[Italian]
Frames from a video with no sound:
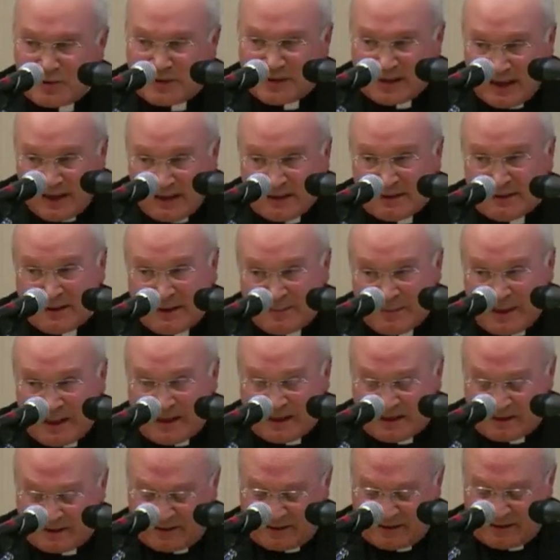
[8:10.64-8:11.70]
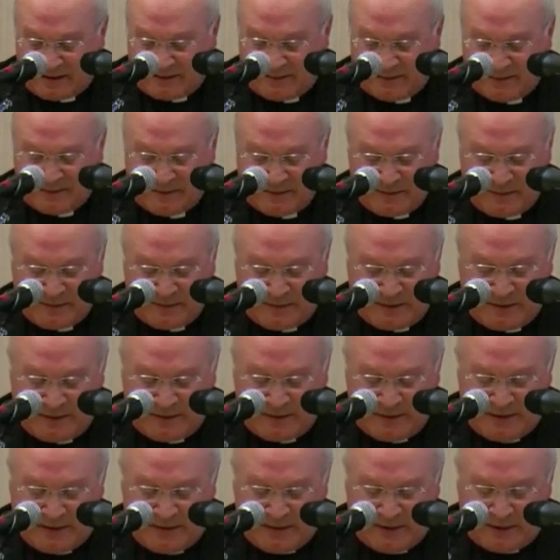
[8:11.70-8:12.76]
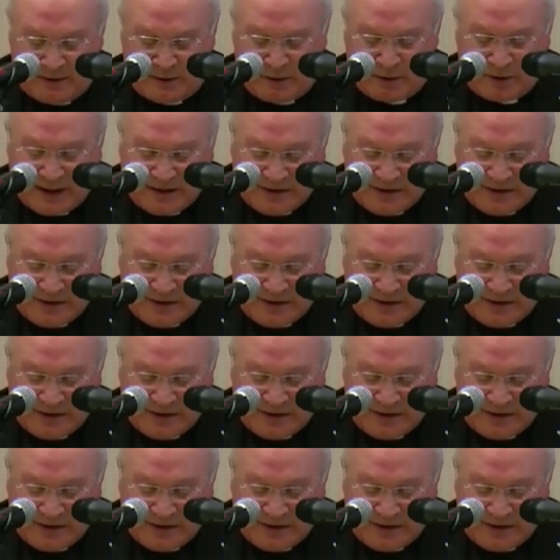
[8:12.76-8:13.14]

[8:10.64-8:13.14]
grande martire. Non ha